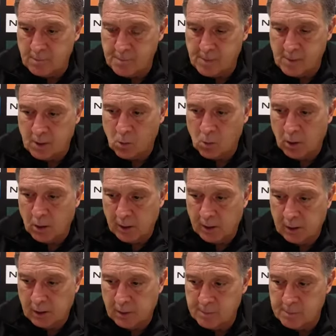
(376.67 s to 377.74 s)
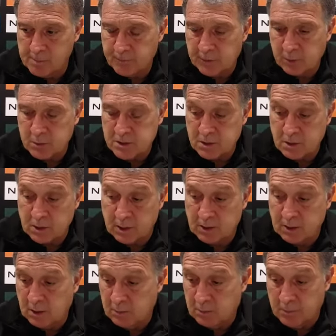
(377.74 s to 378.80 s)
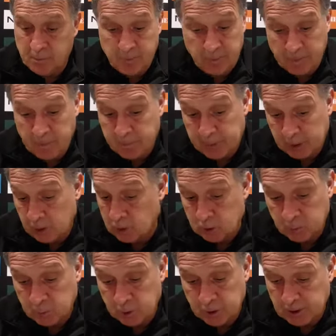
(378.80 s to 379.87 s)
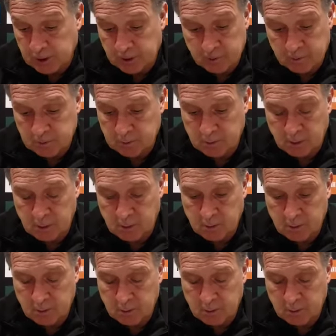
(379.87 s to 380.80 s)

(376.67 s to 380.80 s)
a jugar eh, de visitante, pero como dije, ¿no? el,